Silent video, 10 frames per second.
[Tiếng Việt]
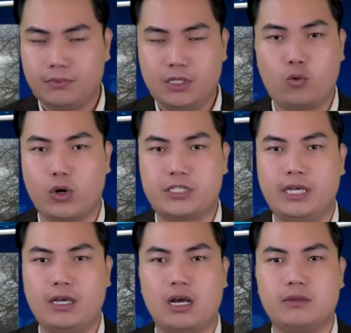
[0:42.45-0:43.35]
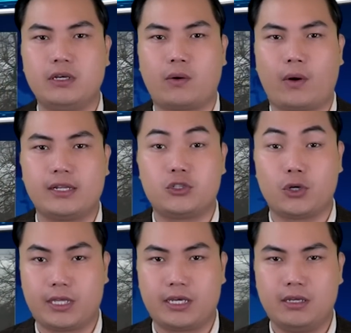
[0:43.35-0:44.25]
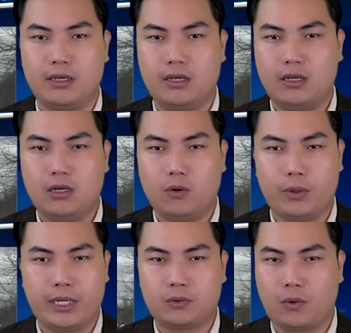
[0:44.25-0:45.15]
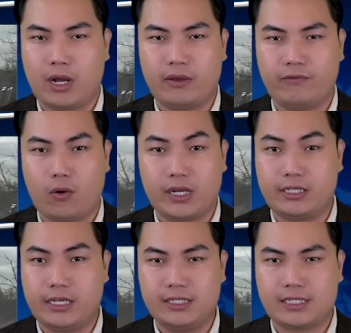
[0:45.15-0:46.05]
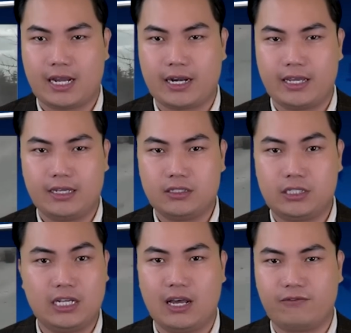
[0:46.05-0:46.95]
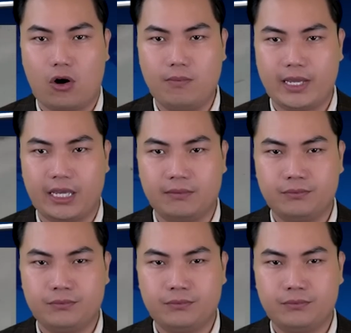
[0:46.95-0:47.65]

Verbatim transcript: Nhưng cuộc chiến ở Ukraine cho thấy, nguyên thoại về loại chiến xa này chỉ là vỏ miệng,